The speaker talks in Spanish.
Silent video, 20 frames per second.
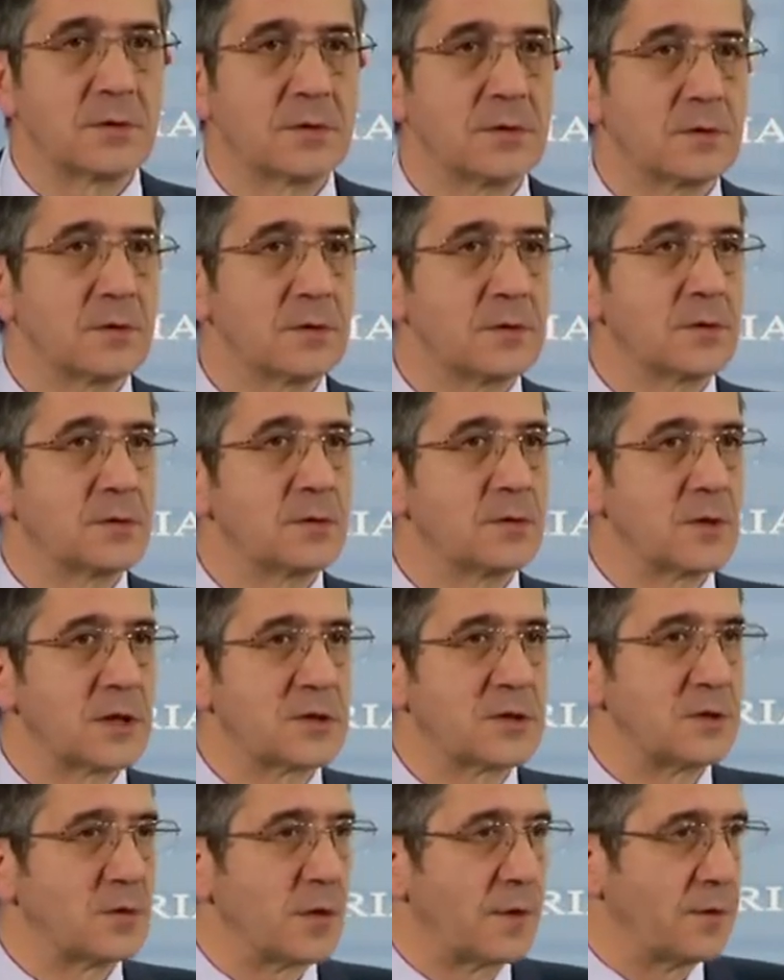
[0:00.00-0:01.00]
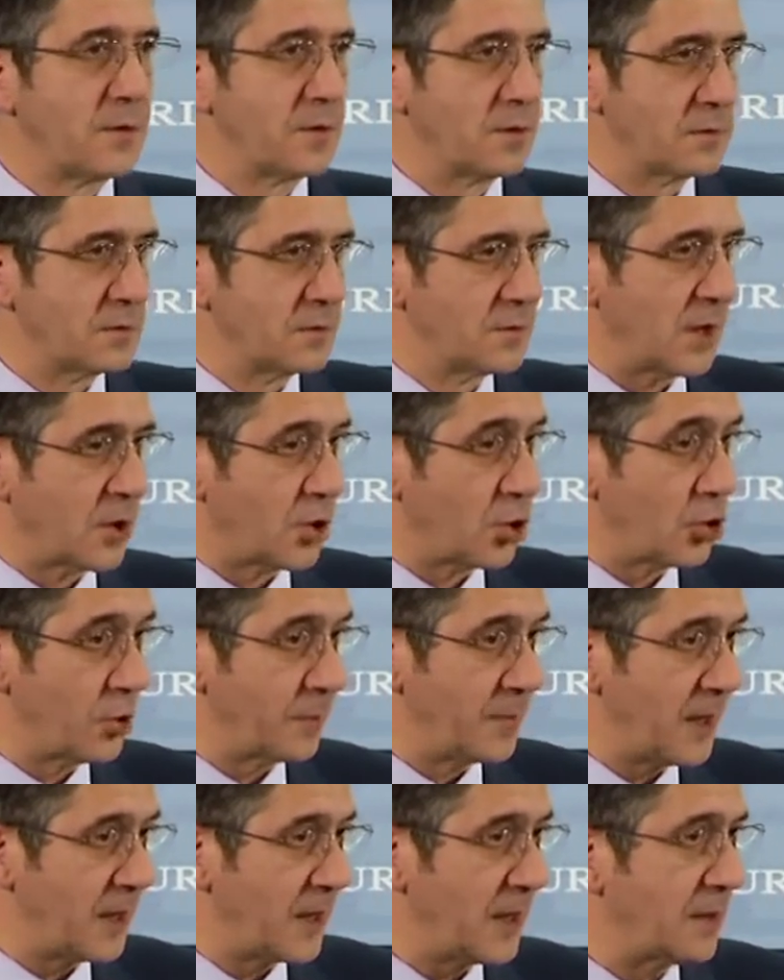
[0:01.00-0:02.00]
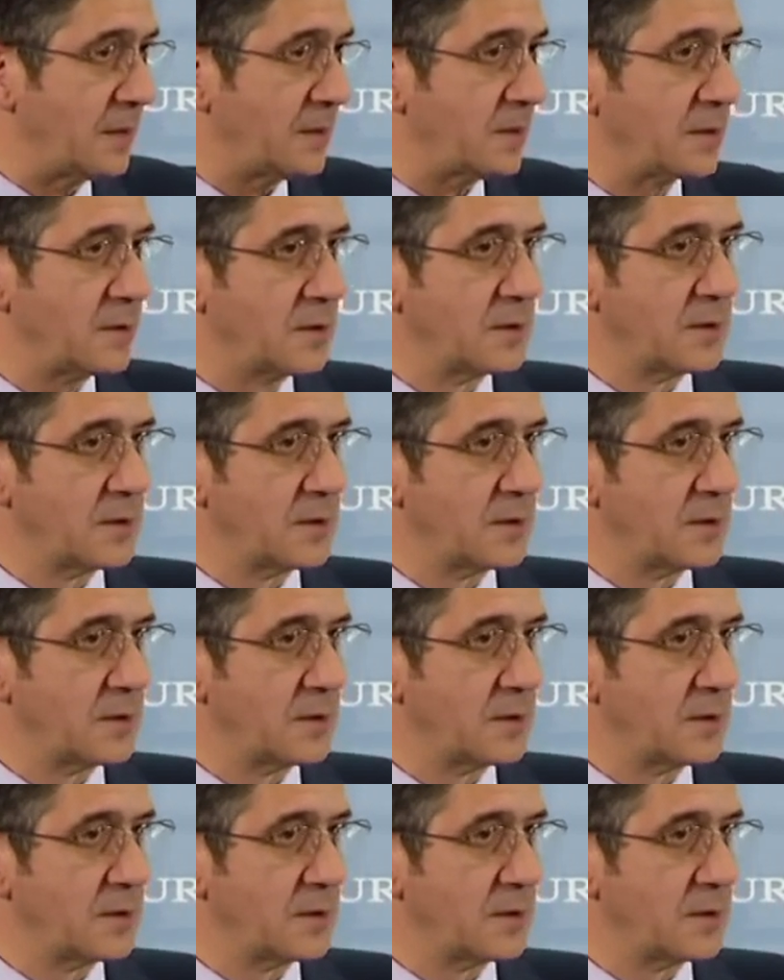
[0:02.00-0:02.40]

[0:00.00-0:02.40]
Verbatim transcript: Eh, una situación económica